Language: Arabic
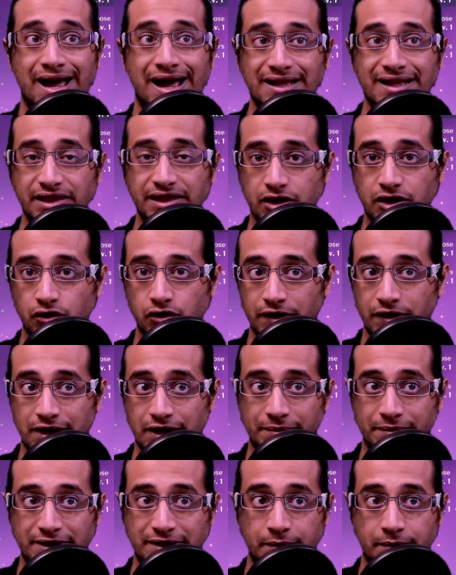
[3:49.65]
لاحظنا انه في
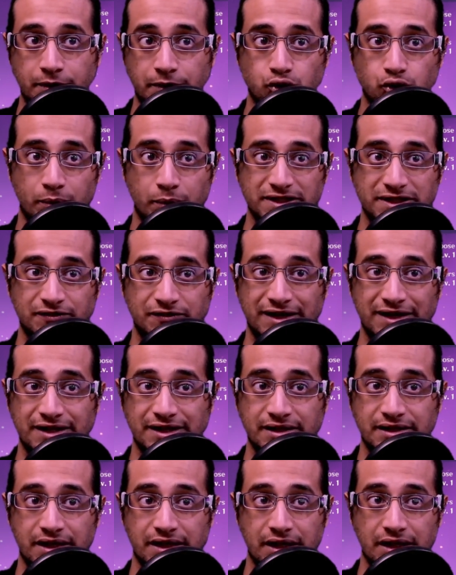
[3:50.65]
الاليمنت البرس والباسف
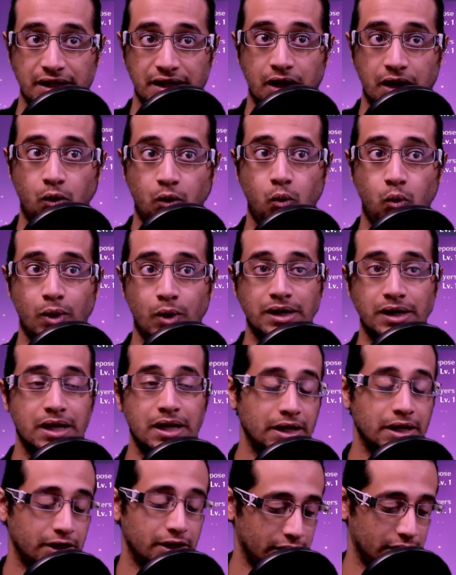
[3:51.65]
تالنت
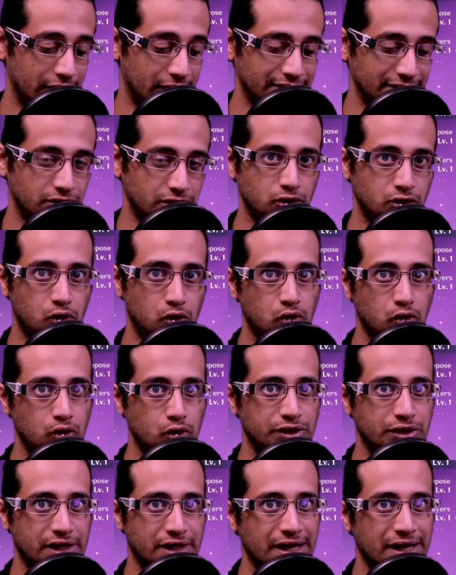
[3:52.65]
الاول آه، قاعدين
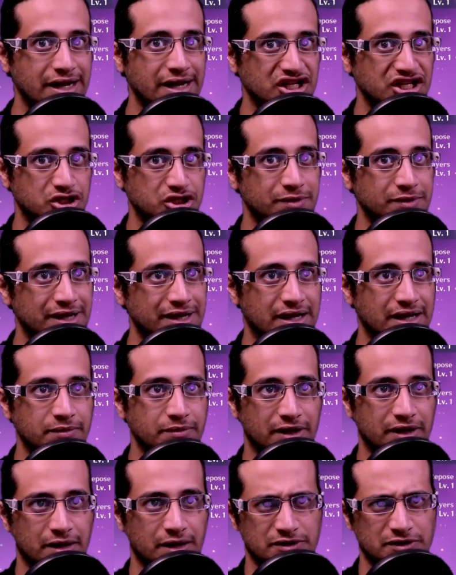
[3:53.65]
يقولوا اذا كان الاتش بي
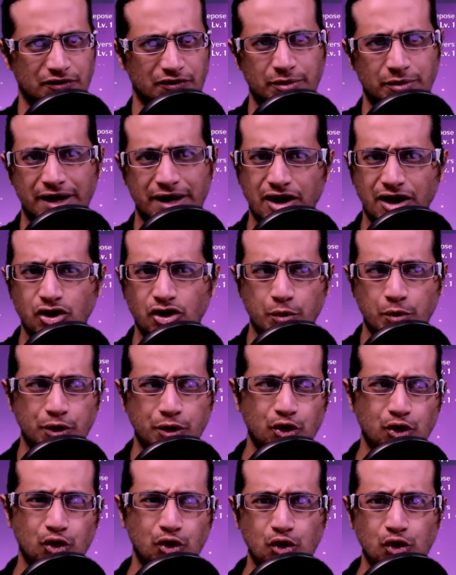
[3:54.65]
اقل من 5%
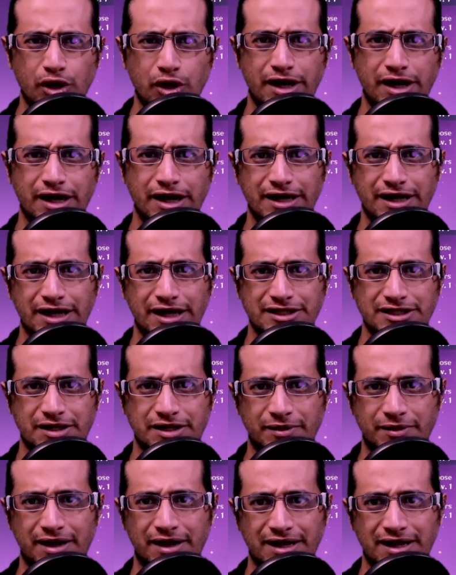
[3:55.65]
كانهم يقولوا لنا يا
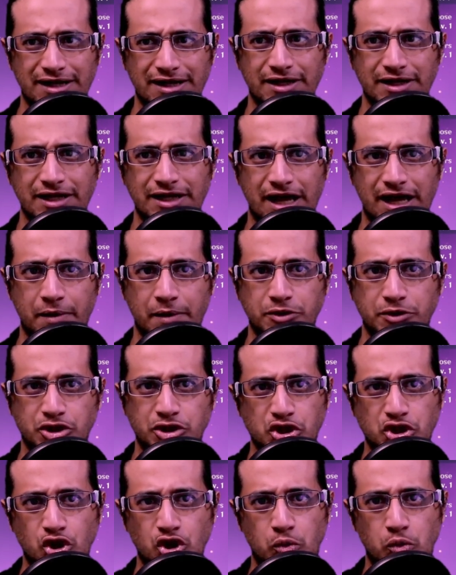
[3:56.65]
جماعه اللي يلعب
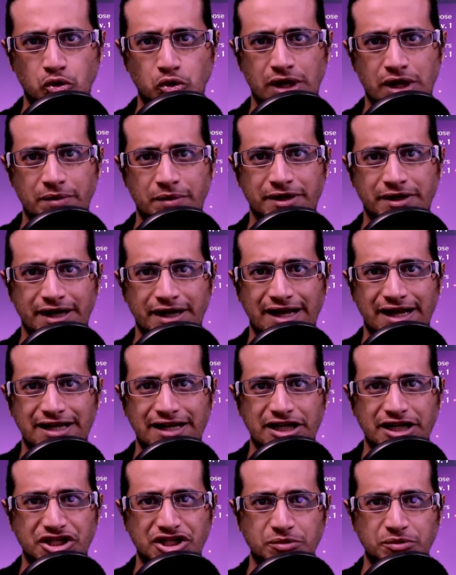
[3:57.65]
بشينوبو دائما
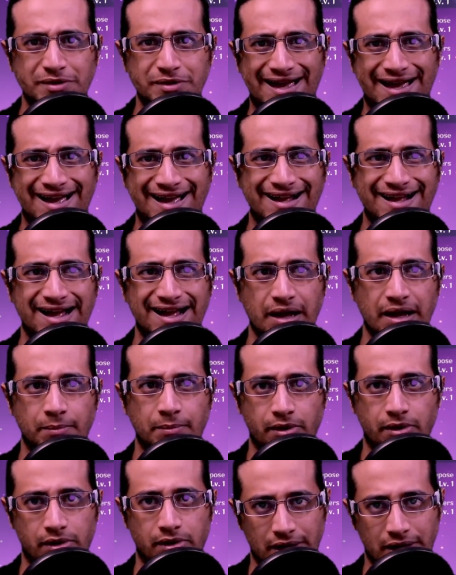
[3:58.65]
يخلي الاتش بي
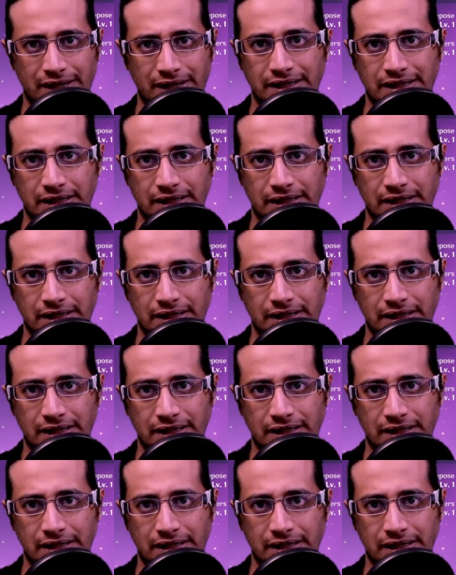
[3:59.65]
حقها مره